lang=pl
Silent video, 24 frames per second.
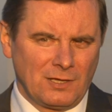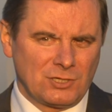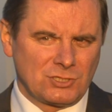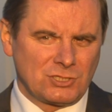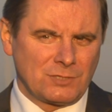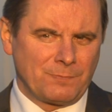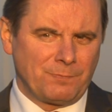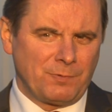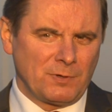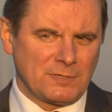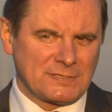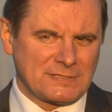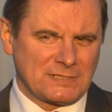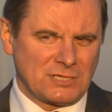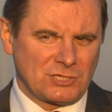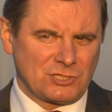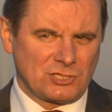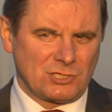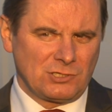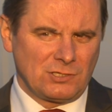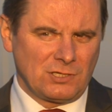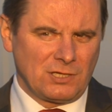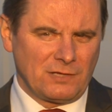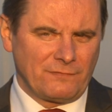że Polska
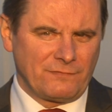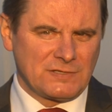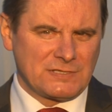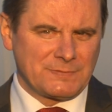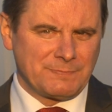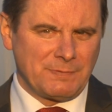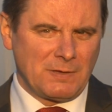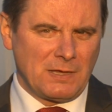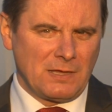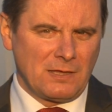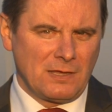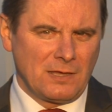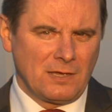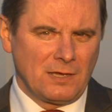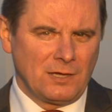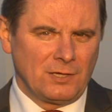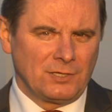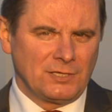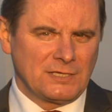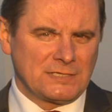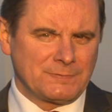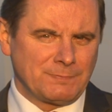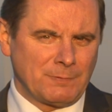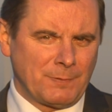Zielona Wyspa
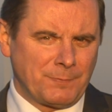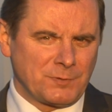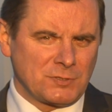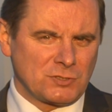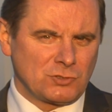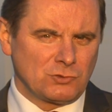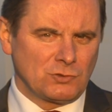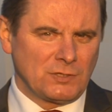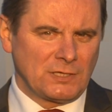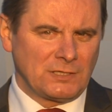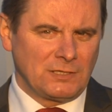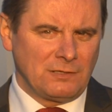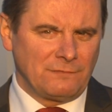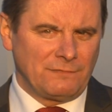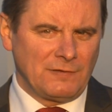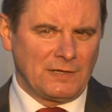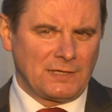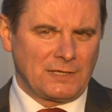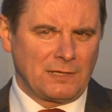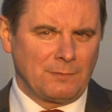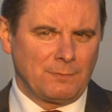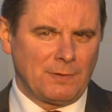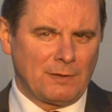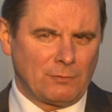jest po prostu jednym
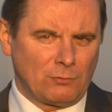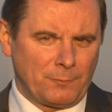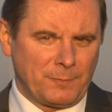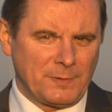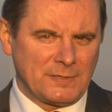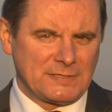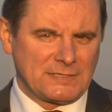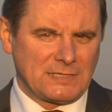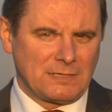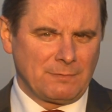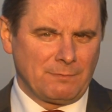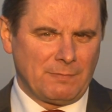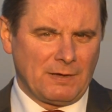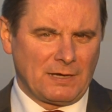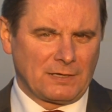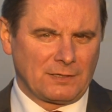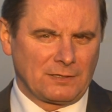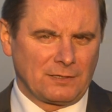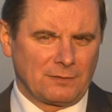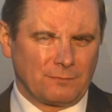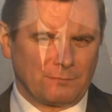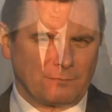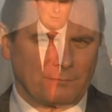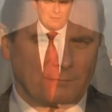wielkim europejskim bagnem.